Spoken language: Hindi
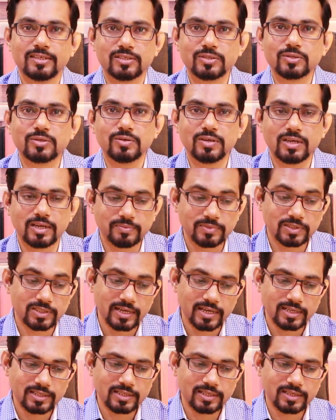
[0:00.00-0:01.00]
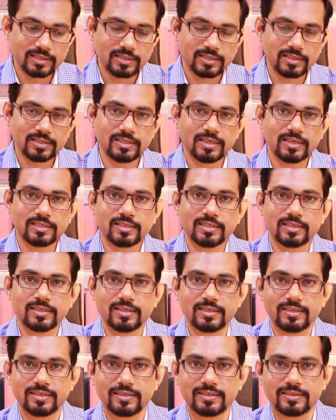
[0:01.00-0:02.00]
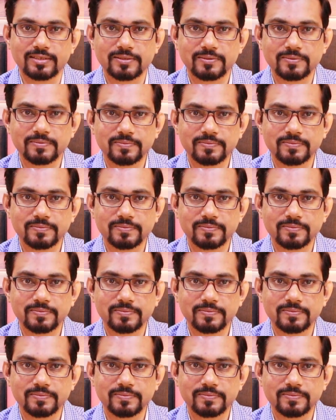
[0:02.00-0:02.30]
इसको हम शायद नज़रअंदाज कर रहे हैं